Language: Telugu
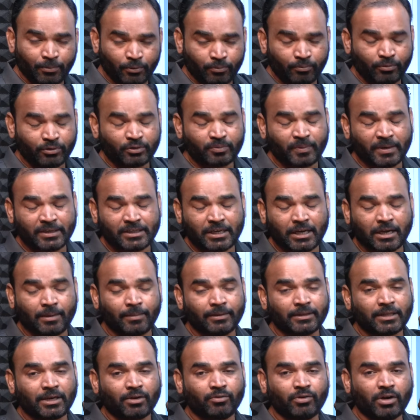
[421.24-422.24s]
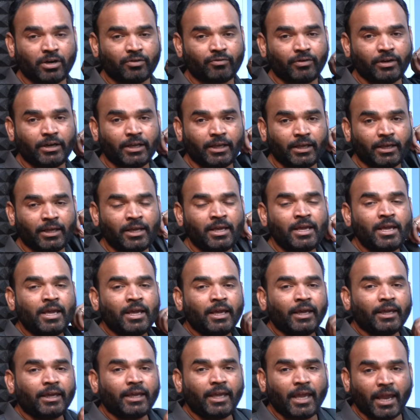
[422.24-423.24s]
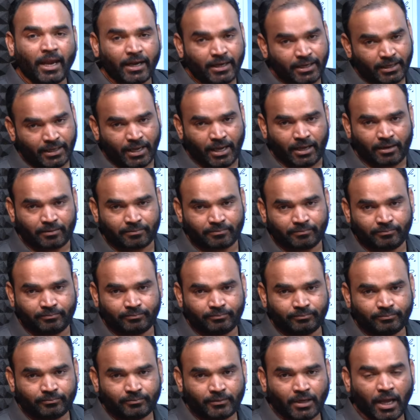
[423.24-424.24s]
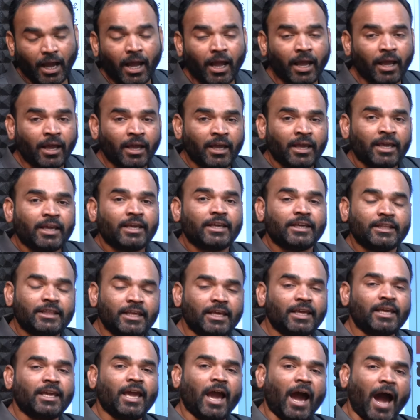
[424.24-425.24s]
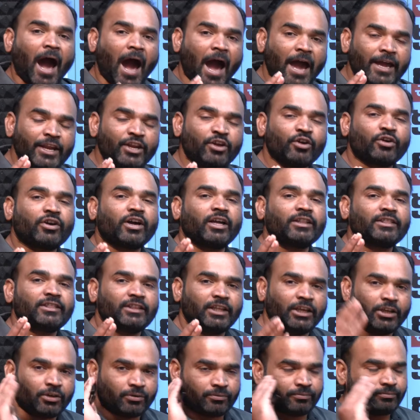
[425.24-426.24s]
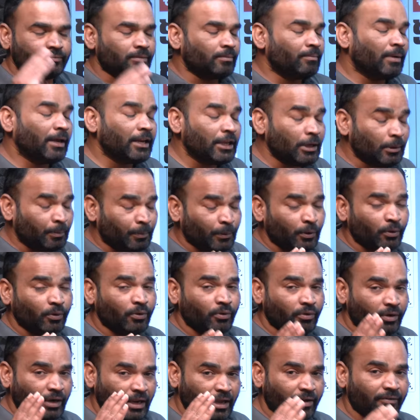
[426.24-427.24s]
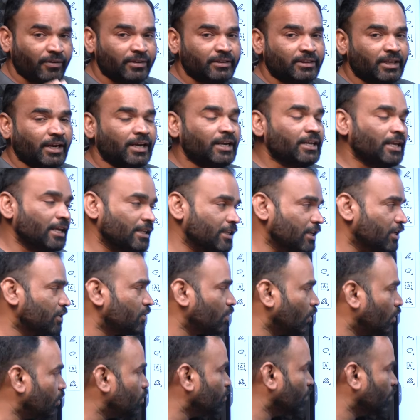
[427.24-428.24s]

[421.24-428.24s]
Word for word: అప్పుడు మున్సిపల్ శాఖ మంత్రిగా ఉన్నటువంటి కేటీఆర్ ఇది ఆయన యొక్క తీరు మరి ఇప్పుడు రేవంత్ రెడ్డి ఏం చేస్తాడో